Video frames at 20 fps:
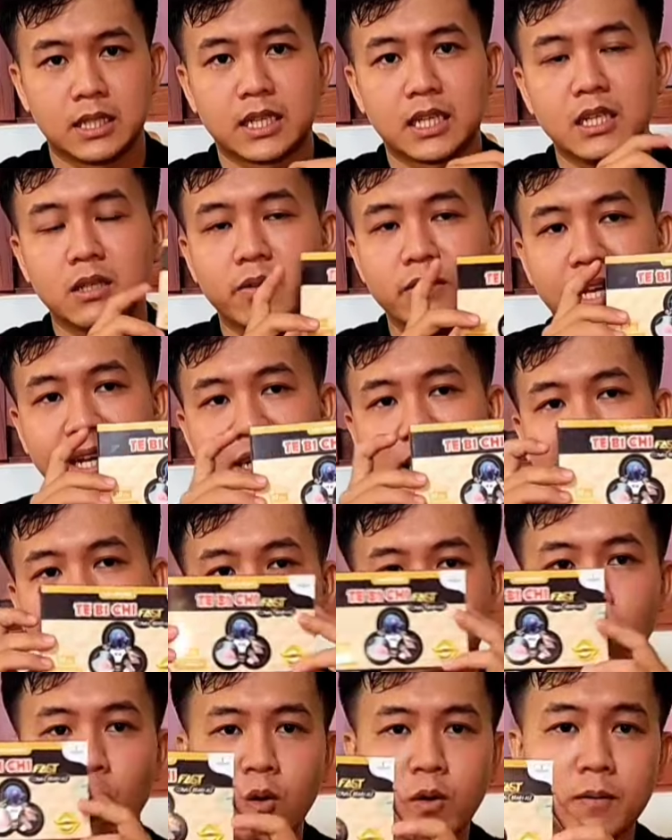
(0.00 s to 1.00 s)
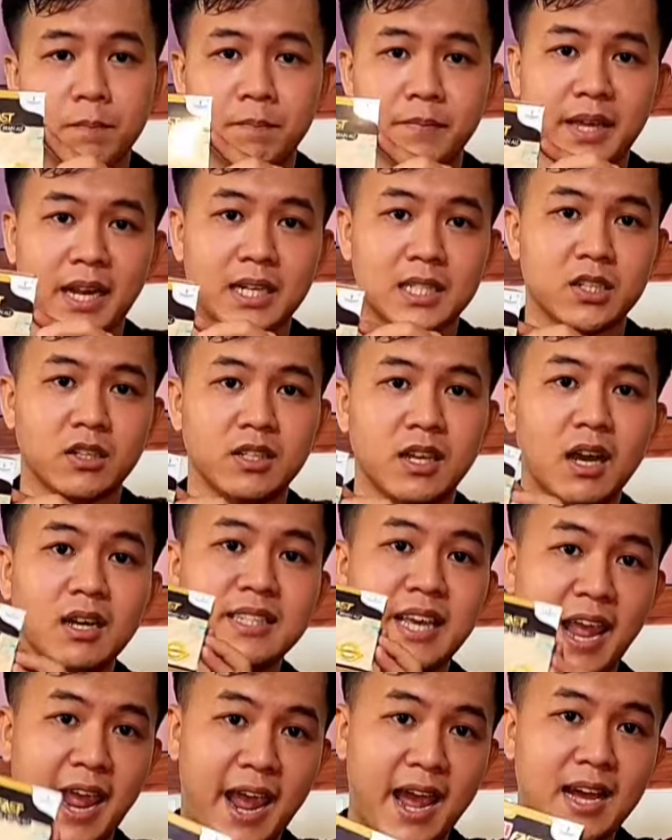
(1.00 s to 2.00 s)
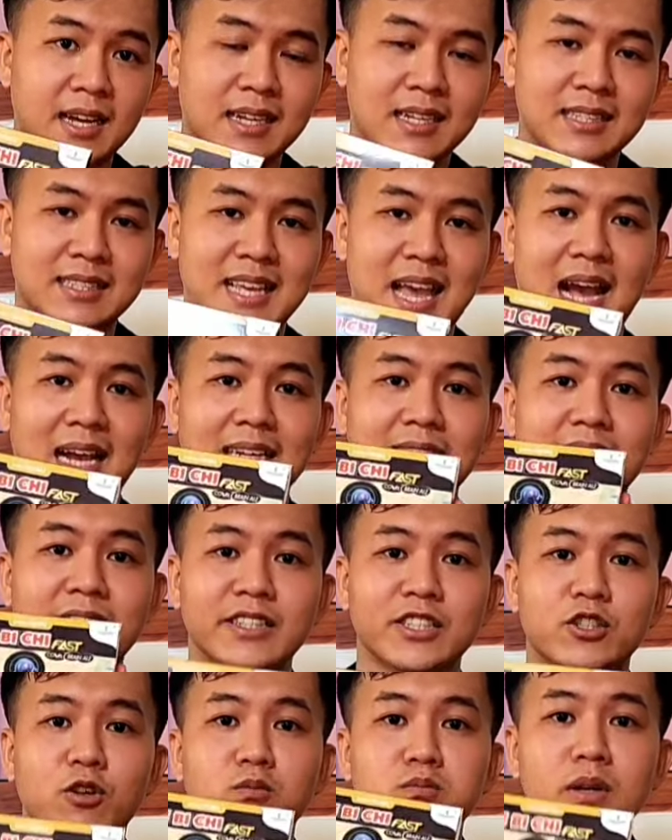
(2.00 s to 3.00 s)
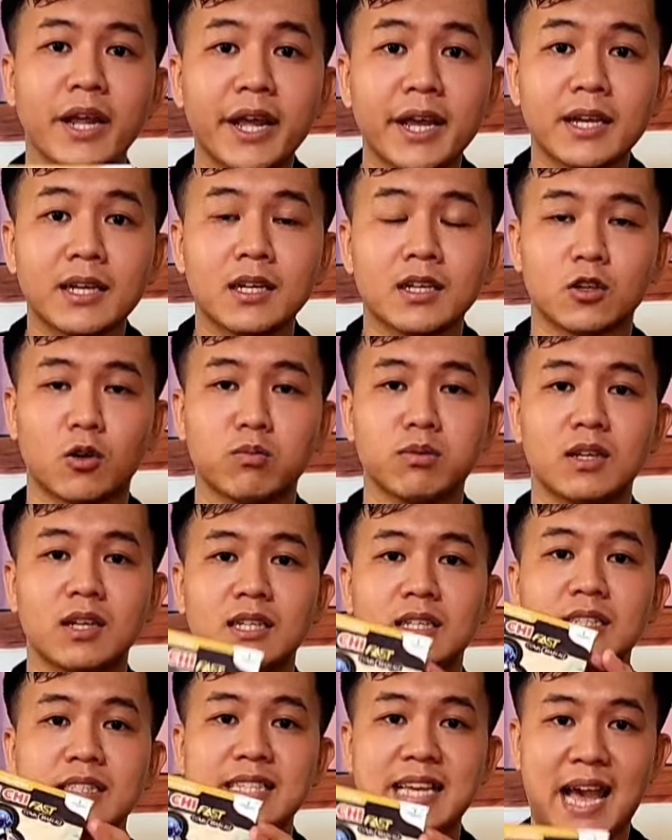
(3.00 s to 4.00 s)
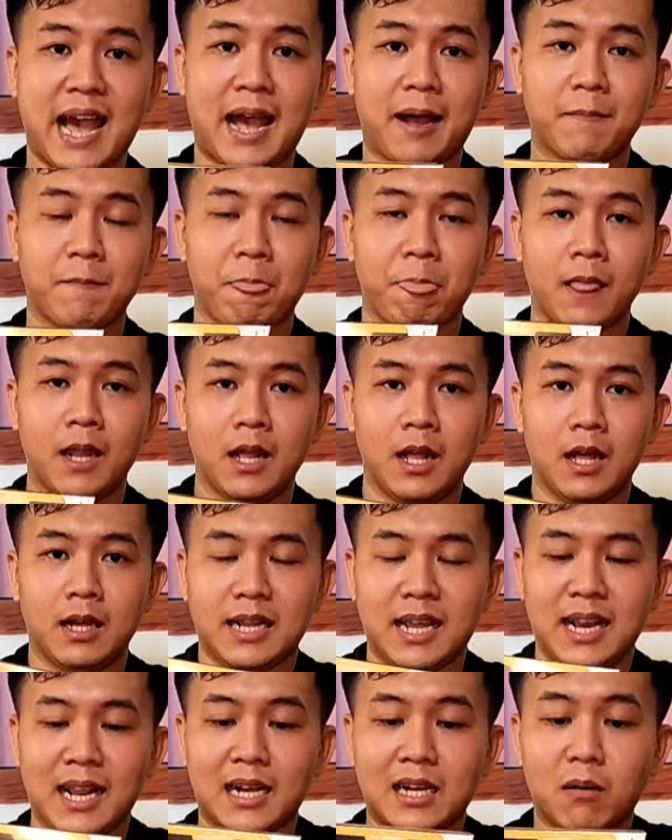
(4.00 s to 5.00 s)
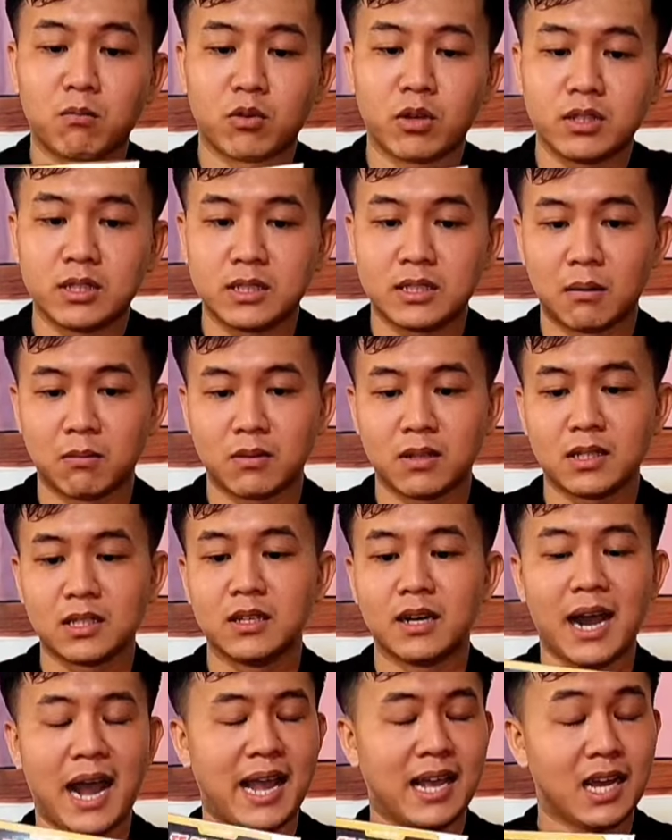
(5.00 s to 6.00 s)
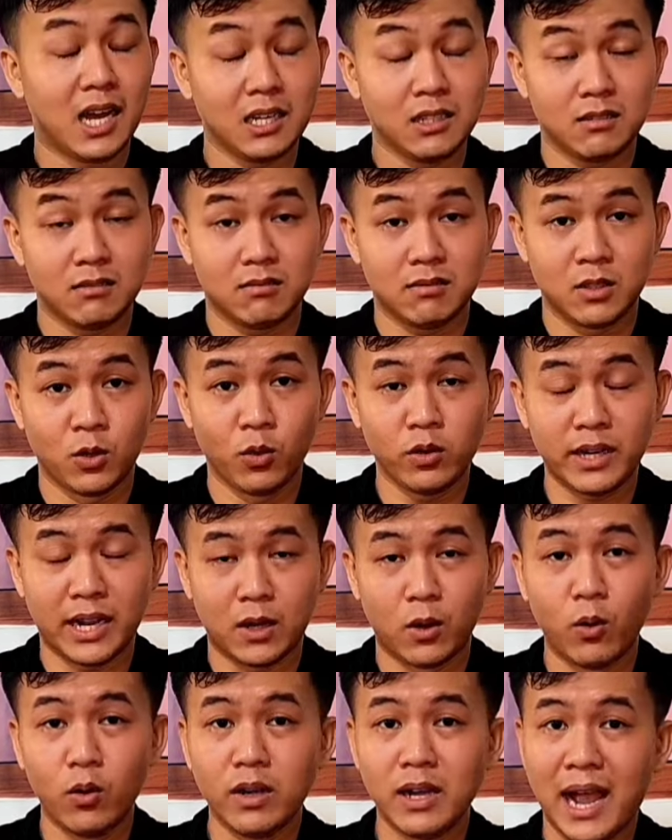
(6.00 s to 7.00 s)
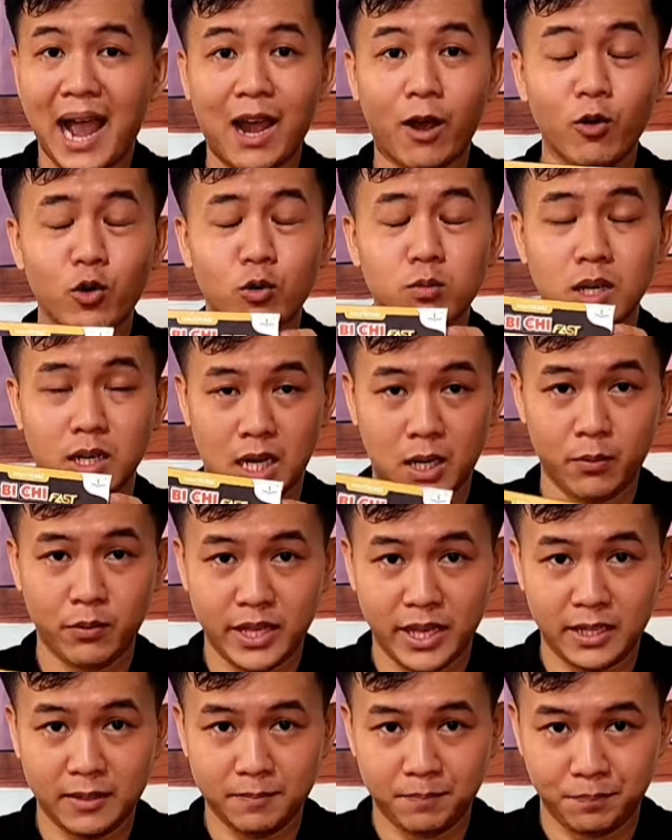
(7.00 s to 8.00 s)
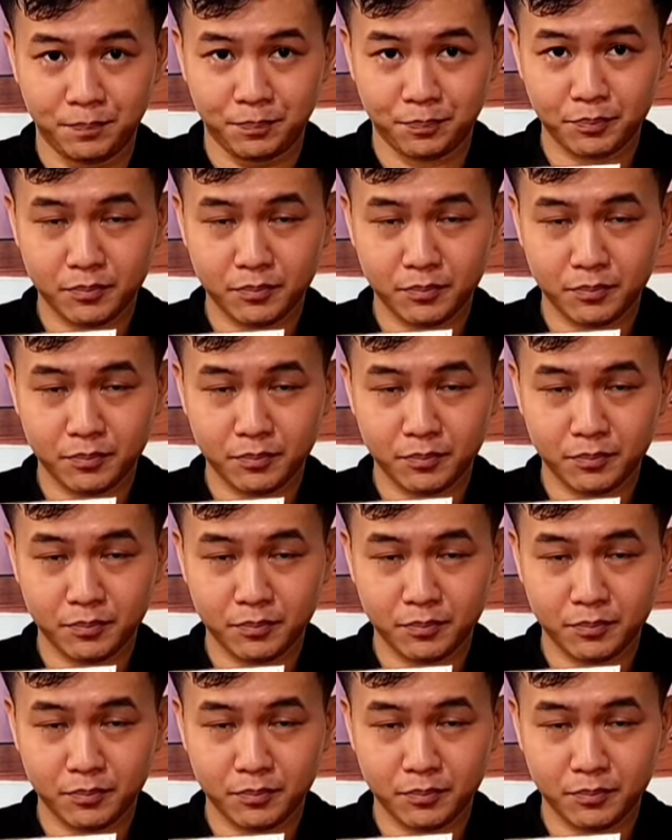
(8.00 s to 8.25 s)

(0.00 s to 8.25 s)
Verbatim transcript: thì kính thưa quý vị đây là thuốc dành cho giới trẻ và người trung niên cũng như là người già đây là không có không có ngừa ai hết thuốc này uống ai uống cũng được hết quý vị